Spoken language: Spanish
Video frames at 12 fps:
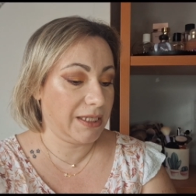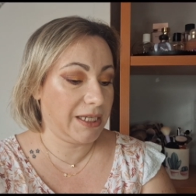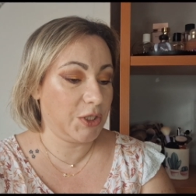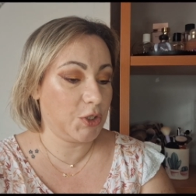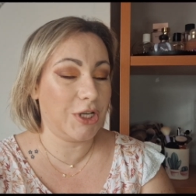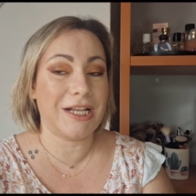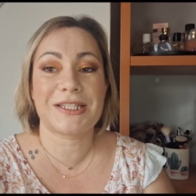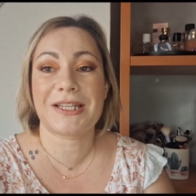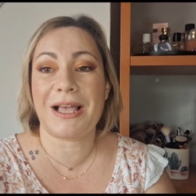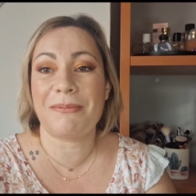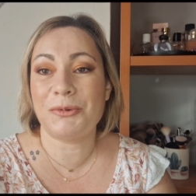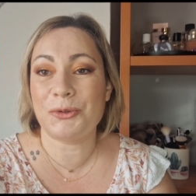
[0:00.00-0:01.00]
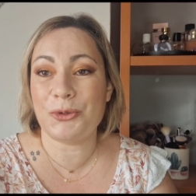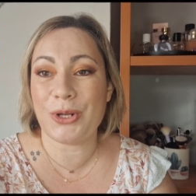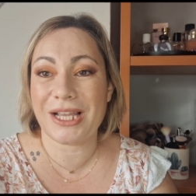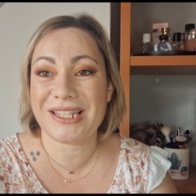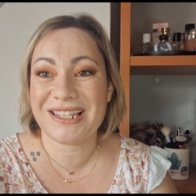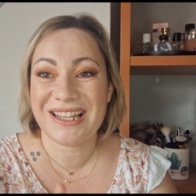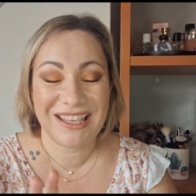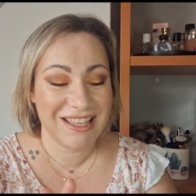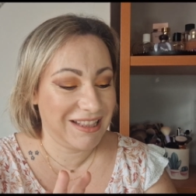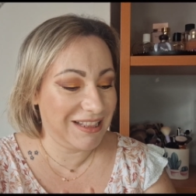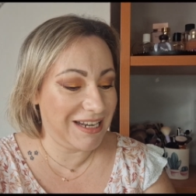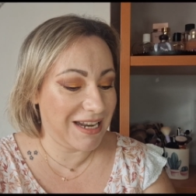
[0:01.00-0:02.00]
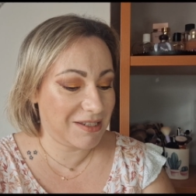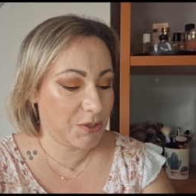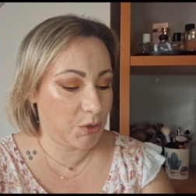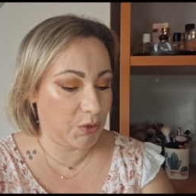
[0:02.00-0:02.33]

que he hecho las capturas de las